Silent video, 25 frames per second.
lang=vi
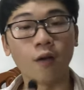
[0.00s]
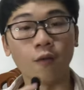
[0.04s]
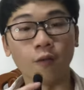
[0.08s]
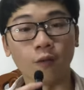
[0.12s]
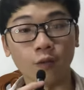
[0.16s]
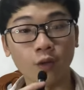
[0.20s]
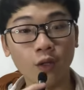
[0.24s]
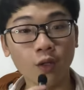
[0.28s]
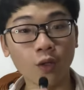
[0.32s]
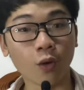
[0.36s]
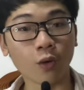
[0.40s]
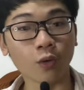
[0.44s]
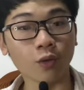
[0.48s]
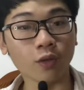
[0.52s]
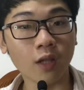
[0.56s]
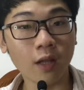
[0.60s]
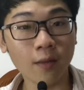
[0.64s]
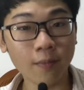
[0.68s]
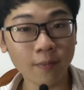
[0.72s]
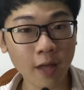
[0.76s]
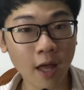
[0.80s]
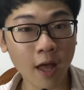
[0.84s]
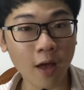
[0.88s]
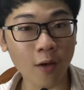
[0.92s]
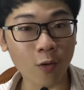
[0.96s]
Ví dụ tiếp
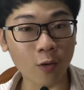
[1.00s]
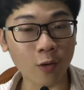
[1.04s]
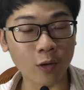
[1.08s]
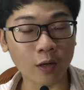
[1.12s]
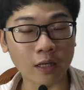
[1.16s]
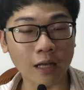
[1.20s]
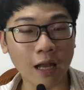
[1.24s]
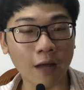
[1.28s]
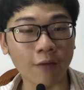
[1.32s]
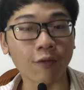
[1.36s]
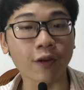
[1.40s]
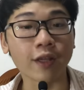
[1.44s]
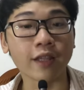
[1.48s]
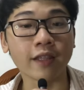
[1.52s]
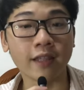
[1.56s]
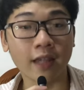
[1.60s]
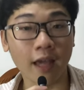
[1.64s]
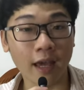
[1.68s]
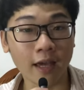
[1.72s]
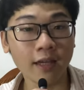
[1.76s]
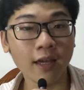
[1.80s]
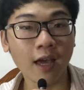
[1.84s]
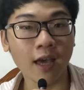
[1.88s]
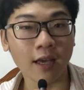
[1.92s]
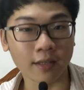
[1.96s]
theo là về
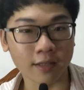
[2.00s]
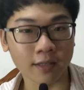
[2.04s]
chén ngàn